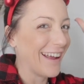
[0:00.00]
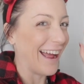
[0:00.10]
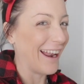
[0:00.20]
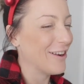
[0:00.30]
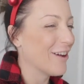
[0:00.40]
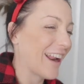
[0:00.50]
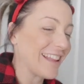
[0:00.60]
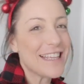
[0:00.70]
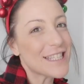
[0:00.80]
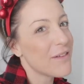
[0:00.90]
allora
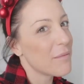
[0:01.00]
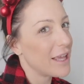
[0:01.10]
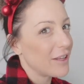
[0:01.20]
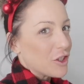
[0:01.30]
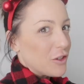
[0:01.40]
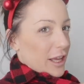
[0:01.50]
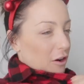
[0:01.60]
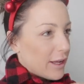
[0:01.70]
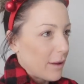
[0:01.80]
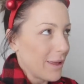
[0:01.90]
adesso vabbè
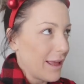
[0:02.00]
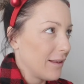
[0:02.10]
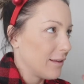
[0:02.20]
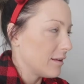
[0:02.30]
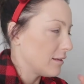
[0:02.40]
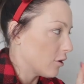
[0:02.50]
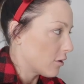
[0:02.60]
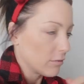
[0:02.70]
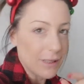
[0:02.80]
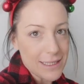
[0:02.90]
scioglierò i capelli,
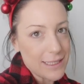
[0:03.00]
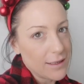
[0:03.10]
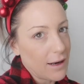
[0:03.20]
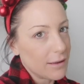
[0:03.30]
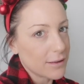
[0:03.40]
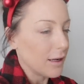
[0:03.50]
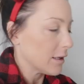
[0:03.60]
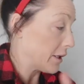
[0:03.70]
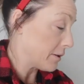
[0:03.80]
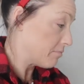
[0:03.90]
darò una stirata
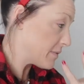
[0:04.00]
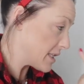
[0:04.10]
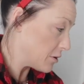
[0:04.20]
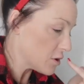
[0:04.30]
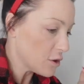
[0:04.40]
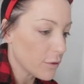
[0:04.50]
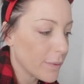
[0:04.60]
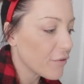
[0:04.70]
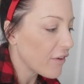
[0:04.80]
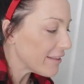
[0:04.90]
anche esercizi non sono
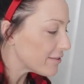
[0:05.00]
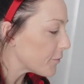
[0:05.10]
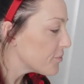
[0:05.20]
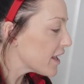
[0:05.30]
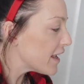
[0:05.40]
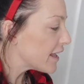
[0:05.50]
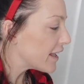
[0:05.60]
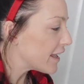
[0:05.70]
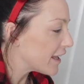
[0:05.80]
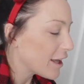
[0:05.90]
perfetti
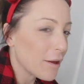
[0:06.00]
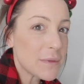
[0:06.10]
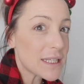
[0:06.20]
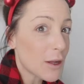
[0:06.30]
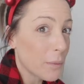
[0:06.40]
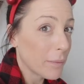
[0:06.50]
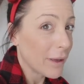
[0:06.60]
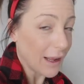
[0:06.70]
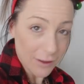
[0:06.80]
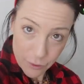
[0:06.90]
eh, mi sto
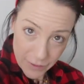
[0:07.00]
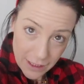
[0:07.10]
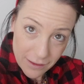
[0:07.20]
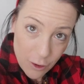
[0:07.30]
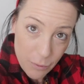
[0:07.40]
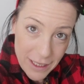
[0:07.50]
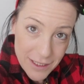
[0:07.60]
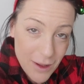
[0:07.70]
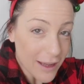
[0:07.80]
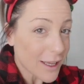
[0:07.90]
preparando vedete ho
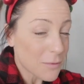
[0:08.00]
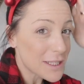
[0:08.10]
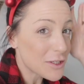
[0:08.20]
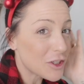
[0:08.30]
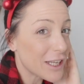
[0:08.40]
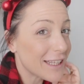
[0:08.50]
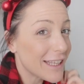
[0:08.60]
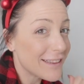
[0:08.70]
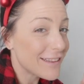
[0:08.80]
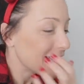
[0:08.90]
messo anche questo
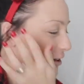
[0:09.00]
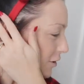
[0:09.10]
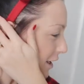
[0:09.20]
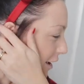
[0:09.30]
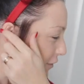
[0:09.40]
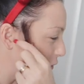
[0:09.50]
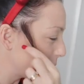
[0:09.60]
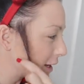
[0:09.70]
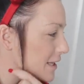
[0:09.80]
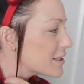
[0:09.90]
cerchiettino che
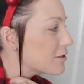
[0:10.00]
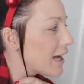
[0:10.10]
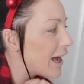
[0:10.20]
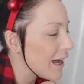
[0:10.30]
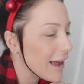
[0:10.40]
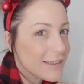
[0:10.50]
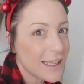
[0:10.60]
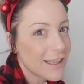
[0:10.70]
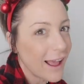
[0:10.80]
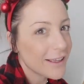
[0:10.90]
avevo preso da,
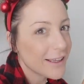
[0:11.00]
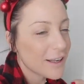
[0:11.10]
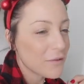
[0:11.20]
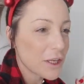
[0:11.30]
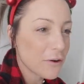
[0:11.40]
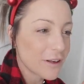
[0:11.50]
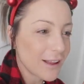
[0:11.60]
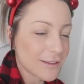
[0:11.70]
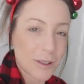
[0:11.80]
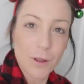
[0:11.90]
da, Tiger vi
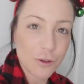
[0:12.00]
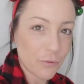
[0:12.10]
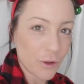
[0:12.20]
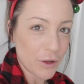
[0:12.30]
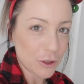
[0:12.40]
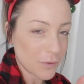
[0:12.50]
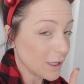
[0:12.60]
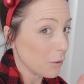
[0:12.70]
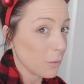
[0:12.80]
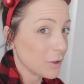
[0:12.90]
ricordate quando vi ho fatto
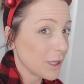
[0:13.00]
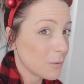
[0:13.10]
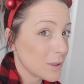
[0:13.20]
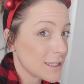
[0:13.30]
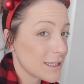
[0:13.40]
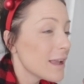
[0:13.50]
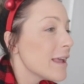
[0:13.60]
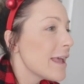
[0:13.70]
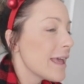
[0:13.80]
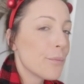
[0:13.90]
vedere un po' di acquisti
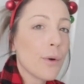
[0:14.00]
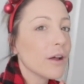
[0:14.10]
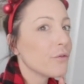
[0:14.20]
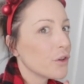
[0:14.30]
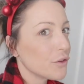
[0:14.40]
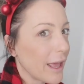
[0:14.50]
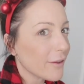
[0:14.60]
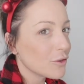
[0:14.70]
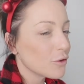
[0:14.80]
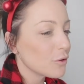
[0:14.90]
e poi vi ho
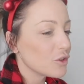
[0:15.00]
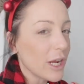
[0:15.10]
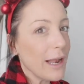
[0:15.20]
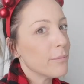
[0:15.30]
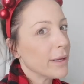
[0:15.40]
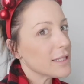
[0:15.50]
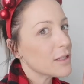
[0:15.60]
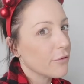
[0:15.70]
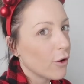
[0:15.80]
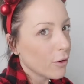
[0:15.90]
detto c'è il
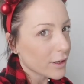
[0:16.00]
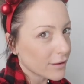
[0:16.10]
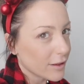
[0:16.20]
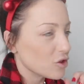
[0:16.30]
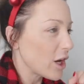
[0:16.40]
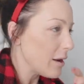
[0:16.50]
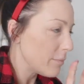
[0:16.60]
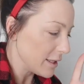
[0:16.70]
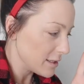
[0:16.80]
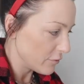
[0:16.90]
pezzo forte c'è il
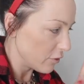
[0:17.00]
pezzo